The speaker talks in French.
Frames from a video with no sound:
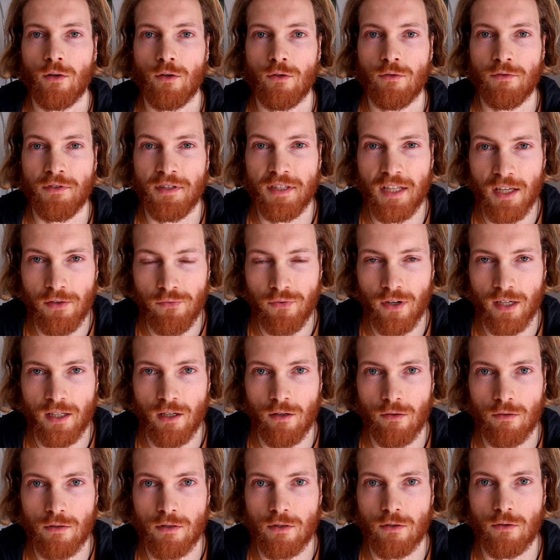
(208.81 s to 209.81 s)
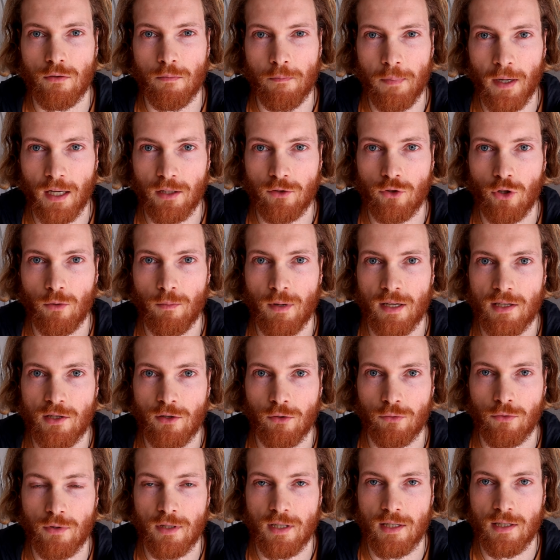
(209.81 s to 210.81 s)
une défaillance, une
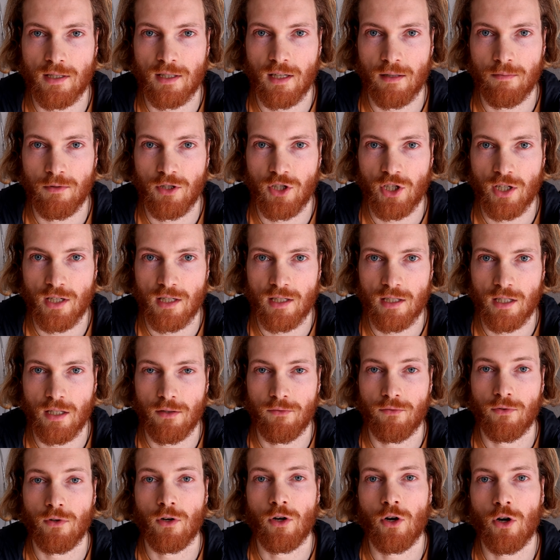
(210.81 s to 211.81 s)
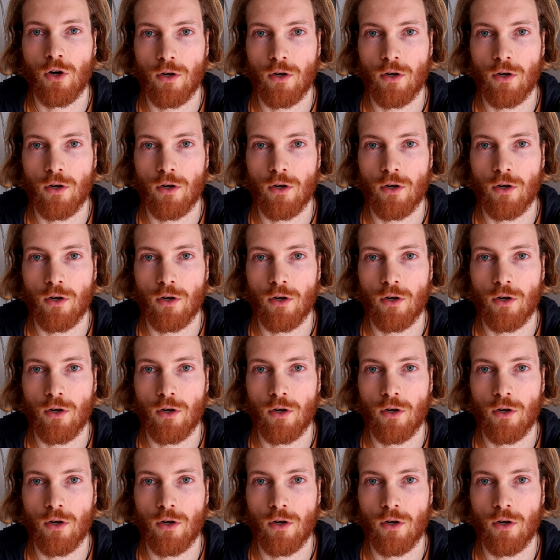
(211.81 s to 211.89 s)
perturbation du système digestif